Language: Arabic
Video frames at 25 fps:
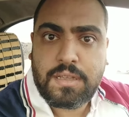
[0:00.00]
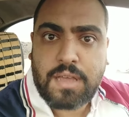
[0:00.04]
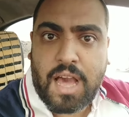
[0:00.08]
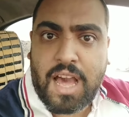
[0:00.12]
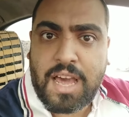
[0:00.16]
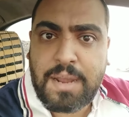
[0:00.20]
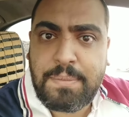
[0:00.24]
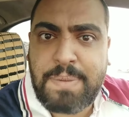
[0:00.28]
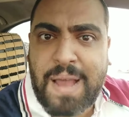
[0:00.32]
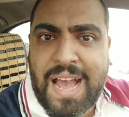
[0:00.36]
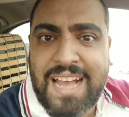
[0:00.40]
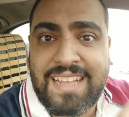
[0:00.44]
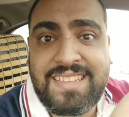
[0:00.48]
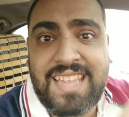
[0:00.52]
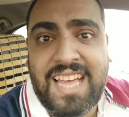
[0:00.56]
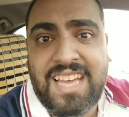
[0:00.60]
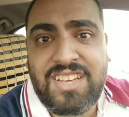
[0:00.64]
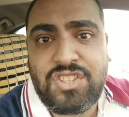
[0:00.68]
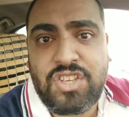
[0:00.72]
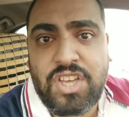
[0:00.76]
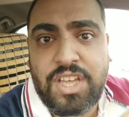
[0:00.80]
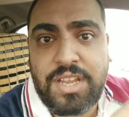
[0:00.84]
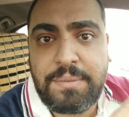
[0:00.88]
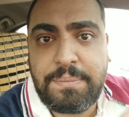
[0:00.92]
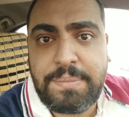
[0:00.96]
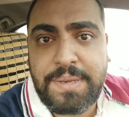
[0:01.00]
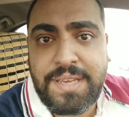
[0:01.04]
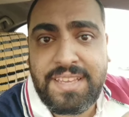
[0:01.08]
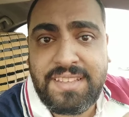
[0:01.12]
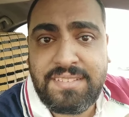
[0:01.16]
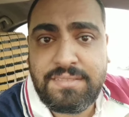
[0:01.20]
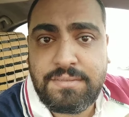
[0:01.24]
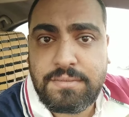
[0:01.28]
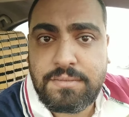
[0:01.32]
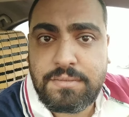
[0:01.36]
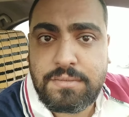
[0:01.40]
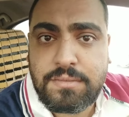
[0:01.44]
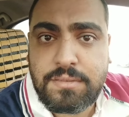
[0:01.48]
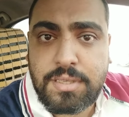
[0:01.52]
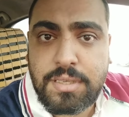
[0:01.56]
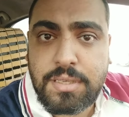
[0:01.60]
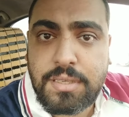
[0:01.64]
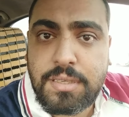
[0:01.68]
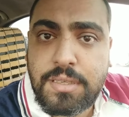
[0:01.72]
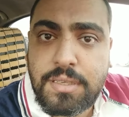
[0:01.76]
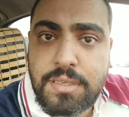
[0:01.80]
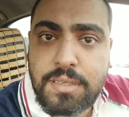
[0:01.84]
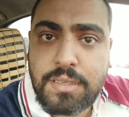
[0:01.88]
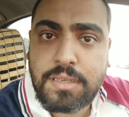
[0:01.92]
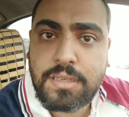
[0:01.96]
14 بنت
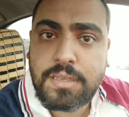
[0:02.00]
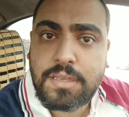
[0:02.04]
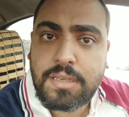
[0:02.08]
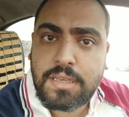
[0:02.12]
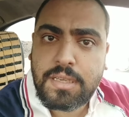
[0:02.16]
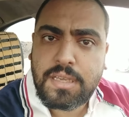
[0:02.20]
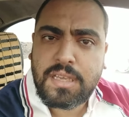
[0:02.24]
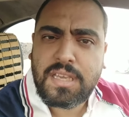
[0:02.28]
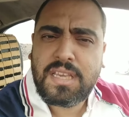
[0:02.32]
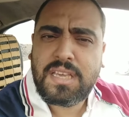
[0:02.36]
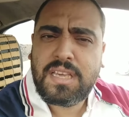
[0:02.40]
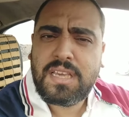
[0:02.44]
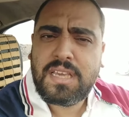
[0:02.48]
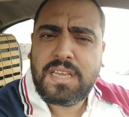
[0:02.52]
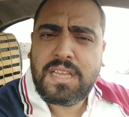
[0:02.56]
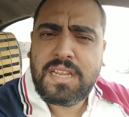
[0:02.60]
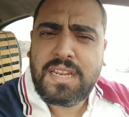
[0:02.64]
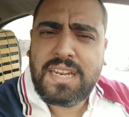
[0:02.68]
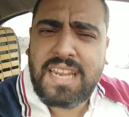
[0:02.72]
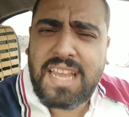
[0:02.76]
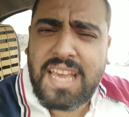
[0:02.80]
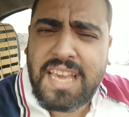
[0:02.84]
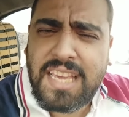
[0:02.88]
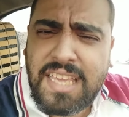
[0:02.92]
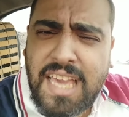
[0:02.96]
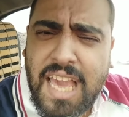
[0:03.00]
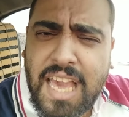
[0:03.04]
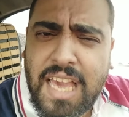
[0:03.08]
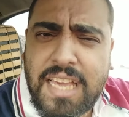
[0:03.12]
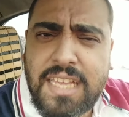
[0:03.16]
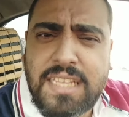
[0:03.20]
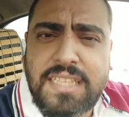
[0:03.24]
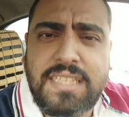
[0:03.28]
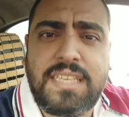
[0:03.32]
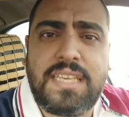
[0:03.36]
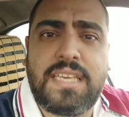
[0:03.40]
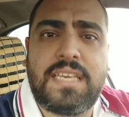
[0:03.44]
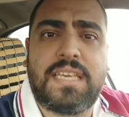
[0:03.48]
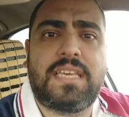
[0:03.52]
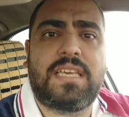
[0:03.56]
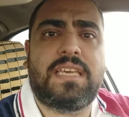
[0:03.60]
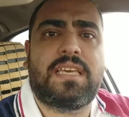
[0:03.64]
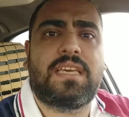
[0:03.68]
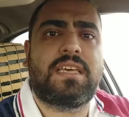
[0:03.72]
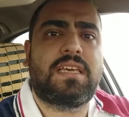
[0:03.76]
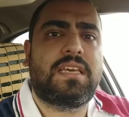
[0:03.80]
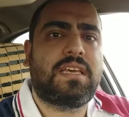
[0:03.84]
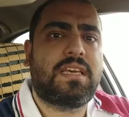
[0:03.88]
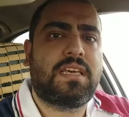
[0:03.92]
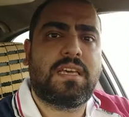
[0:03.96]
ليه يا أختي
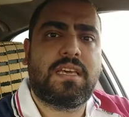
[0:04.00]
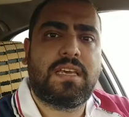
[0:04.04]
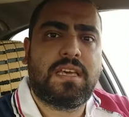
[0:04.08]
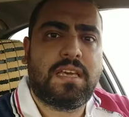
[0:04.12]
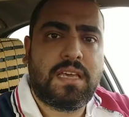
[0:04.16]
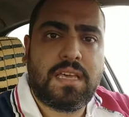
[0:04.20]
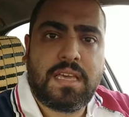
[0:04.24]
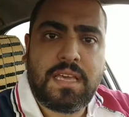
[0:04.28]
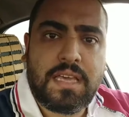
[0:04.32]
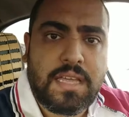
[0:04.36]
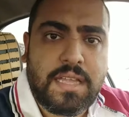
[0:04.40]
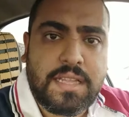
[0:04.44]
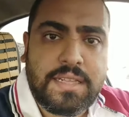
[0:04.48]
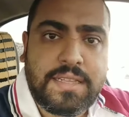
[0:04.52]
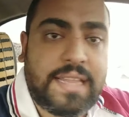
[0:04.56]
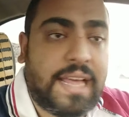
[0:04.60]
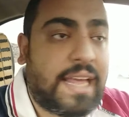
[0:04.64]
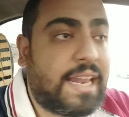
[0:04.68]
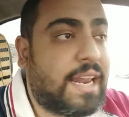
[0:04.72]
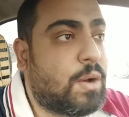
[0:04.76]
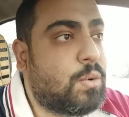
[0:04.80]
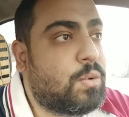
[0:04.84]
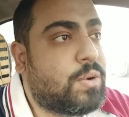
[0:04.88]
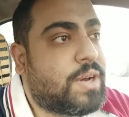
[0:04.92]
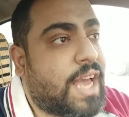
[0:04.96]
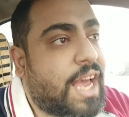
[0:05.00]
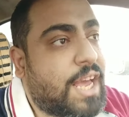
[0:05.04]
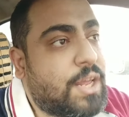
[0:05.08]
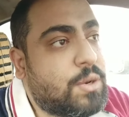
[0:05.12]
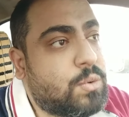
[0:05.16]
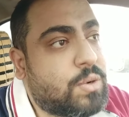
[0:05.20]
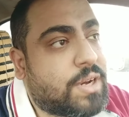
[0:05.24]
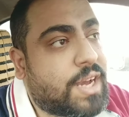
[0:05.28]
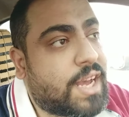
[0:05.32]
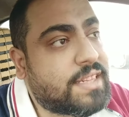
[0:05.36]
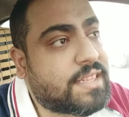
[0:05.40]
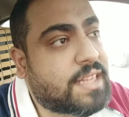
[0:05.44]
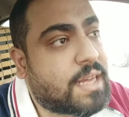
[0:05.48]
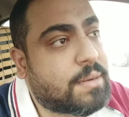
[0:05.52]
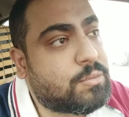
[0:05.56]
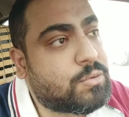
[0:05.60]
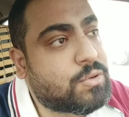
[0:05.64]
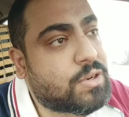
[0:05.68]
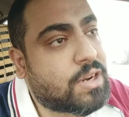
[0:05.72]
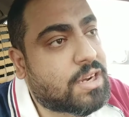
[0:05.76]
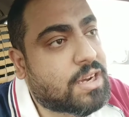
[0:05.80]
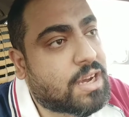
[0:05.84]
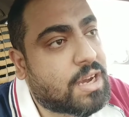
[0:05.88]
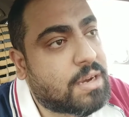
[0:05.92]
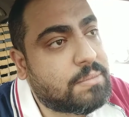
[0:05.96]
ده لو كانوا
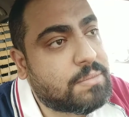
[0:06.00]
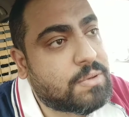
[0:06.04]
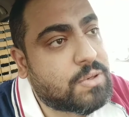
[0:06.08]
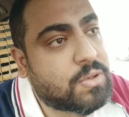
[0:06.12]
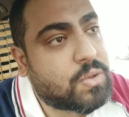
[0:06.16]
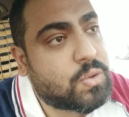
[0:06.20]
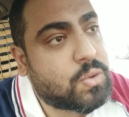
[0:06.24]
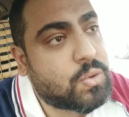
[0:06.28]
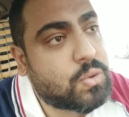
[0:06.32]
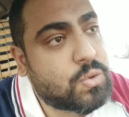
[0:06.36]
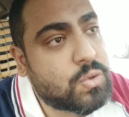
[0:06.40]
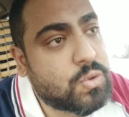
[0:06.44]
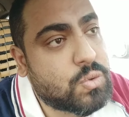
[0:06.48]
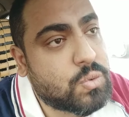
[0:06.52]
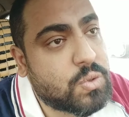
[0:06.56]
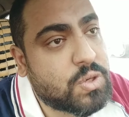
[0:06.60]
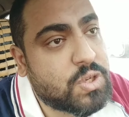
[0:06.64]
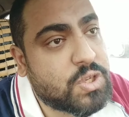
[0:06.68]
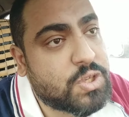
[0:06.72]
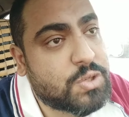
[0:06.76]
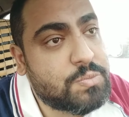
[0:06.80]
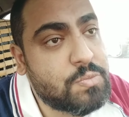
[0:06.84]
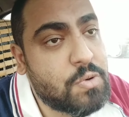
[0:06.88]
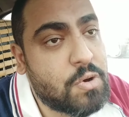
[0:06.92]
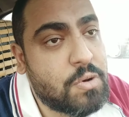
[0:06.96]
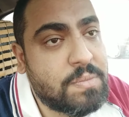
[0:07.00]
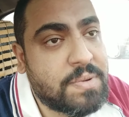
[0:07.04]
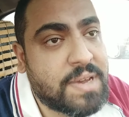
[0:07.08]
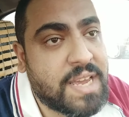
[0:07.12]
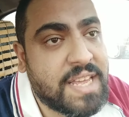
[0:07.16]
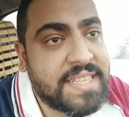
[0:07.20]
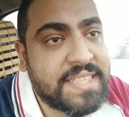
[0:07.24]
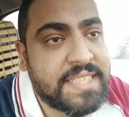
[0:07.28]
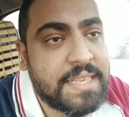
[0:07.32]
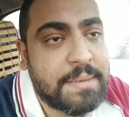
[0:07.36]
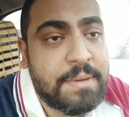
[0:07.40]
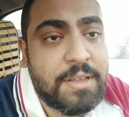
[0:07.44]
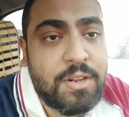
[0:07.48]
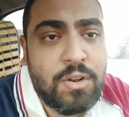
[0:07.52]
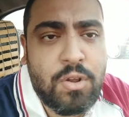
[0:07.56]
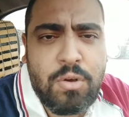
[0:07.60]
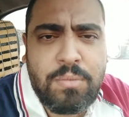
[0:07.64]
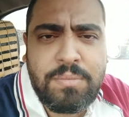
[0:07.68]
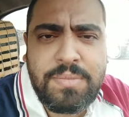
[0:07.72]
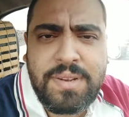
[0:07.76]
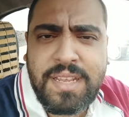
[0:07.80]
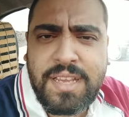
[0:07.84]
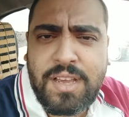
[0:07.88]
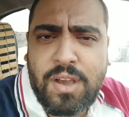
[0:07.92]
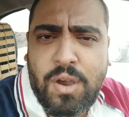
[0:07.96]
كتبوا رقم الجلوس واسمهم كان
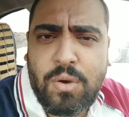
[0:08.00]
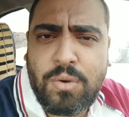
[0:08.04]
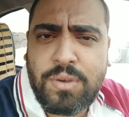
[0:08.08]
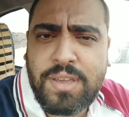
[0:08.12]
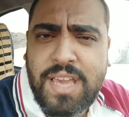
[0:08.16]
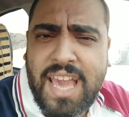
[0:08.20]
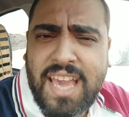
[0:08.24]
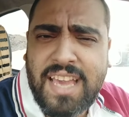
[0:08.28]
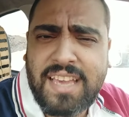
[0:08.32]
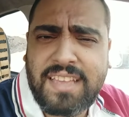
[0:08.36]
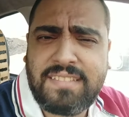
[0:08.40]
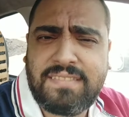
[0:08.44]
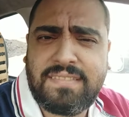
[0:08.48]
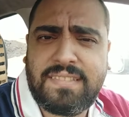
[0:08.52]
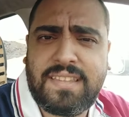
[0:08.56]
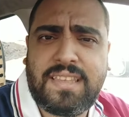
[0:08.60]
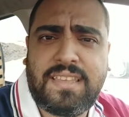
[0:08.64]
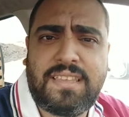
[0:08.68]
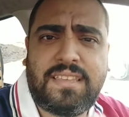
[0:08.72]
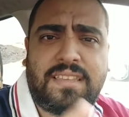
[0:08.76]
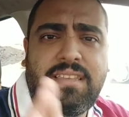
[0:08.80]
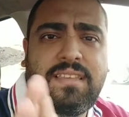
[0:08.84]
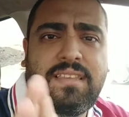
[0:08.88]
زمانهم نجحوا يا أختي